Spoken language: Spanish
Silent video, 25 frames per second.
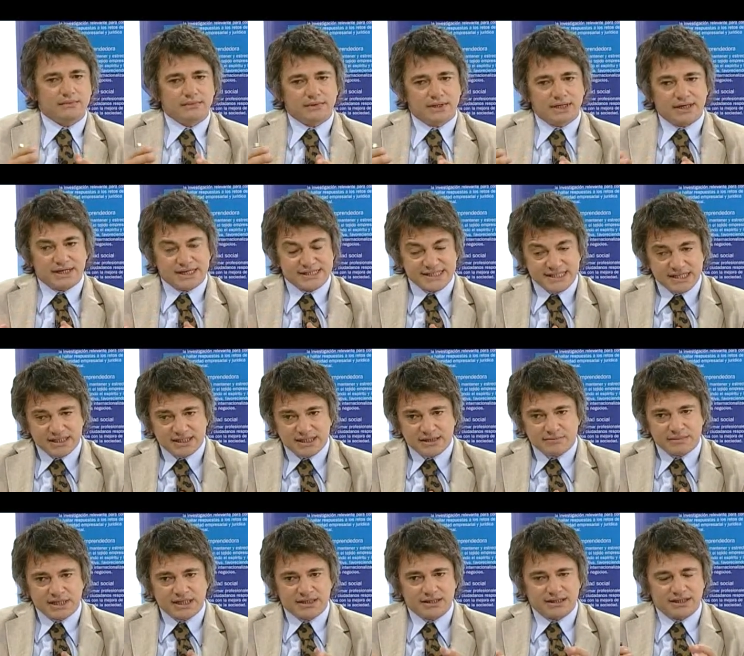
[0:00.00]

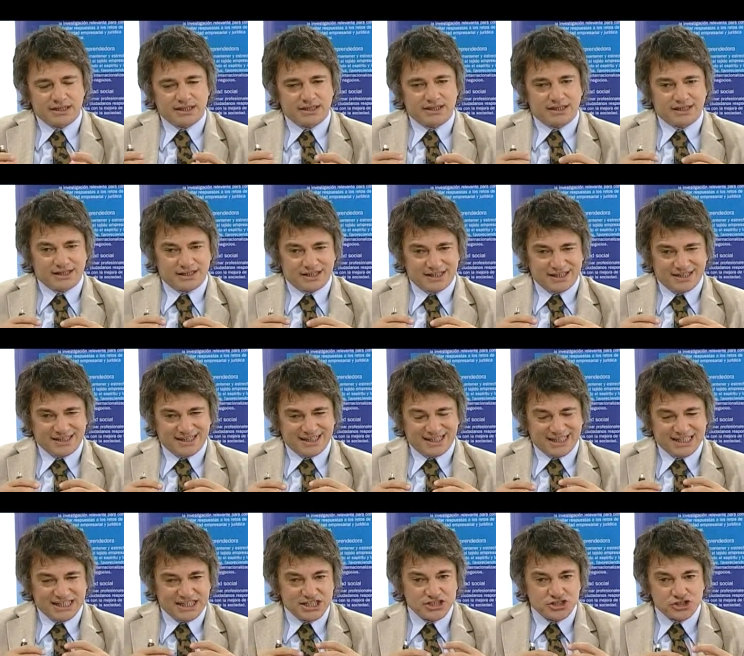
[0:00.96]
Recientemente, el
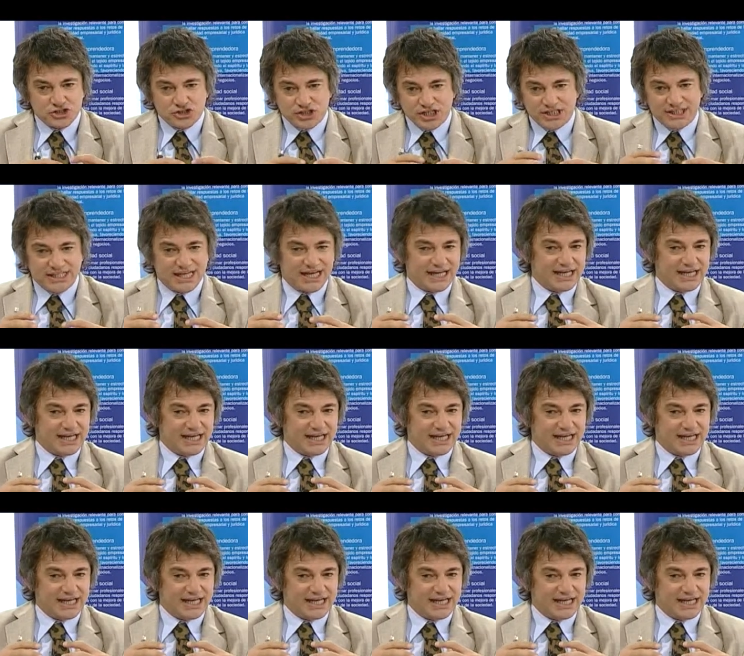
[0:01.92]
inicio de esta